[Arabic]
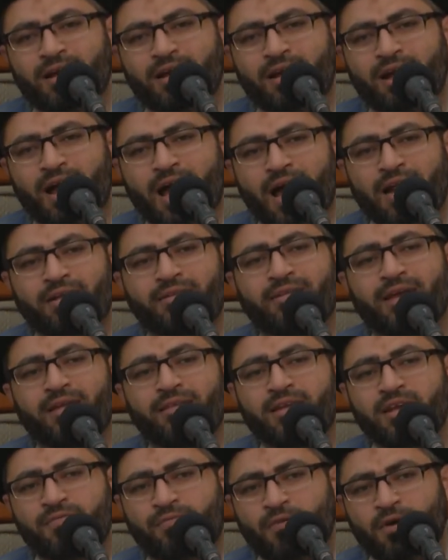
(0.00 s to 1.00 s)
هل
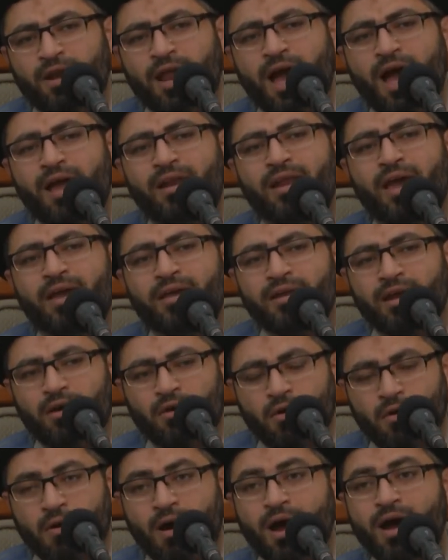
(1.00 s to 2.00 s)
تدري فلان اين
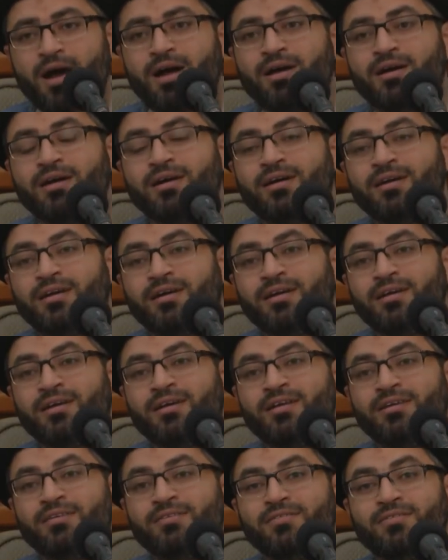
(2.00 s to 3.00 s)
هو
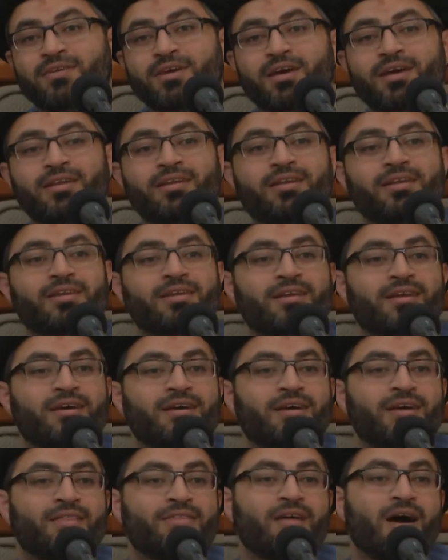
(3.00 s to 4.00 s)
زين
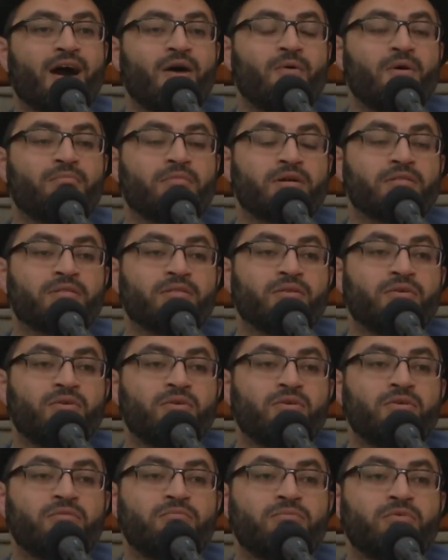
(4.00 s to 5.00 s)
اذا هو
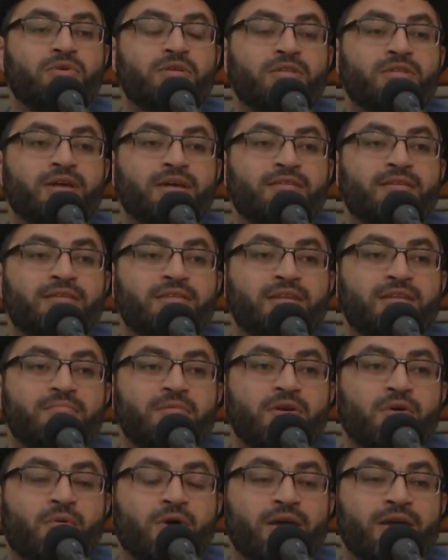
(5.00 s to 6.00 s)
مظلوم وانت تدري
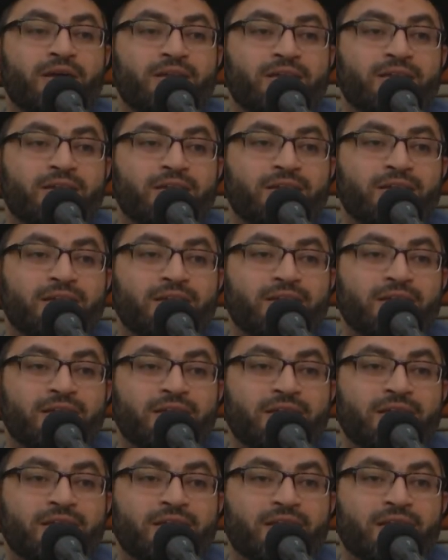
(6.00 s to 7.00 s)
بوين
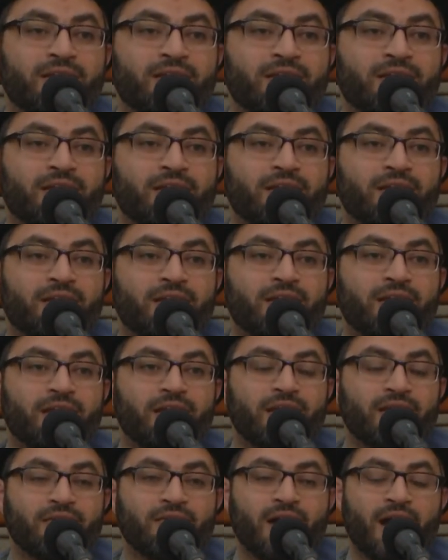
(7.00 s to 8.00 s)

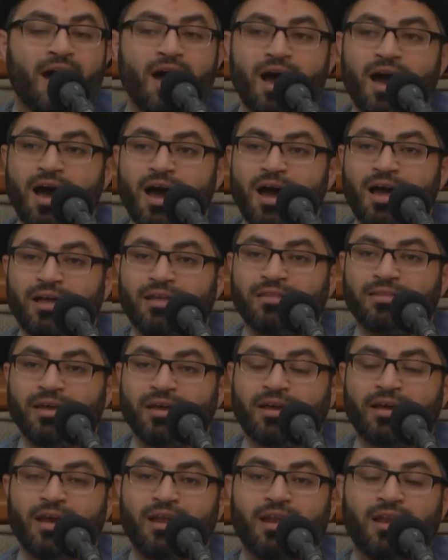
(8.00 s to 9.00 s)
إذا
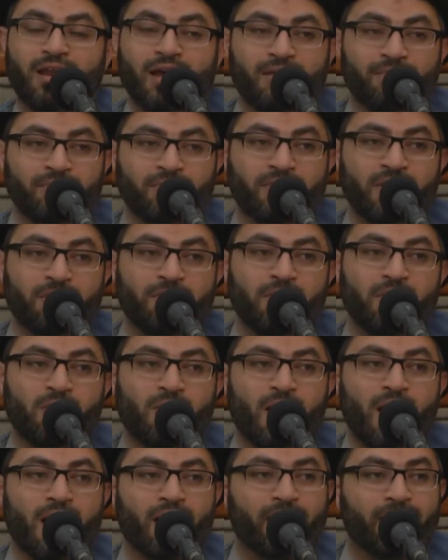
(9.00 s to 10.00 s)
تكلمت
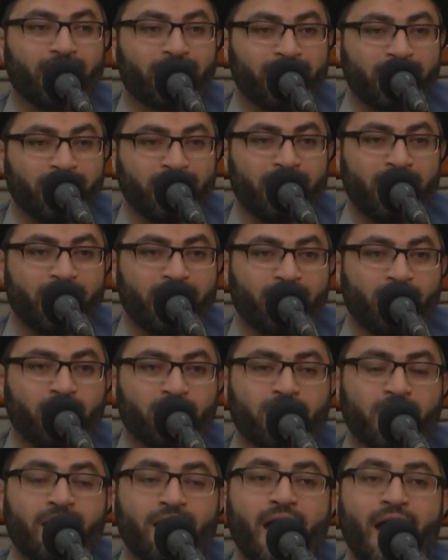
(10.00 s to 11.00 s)
بالواقعية
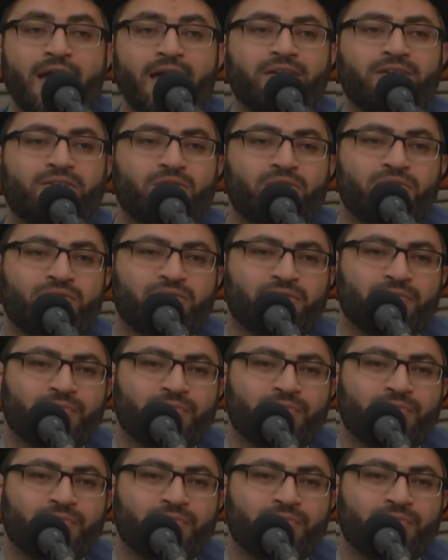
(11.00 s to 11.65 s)
وهنا لا يجوز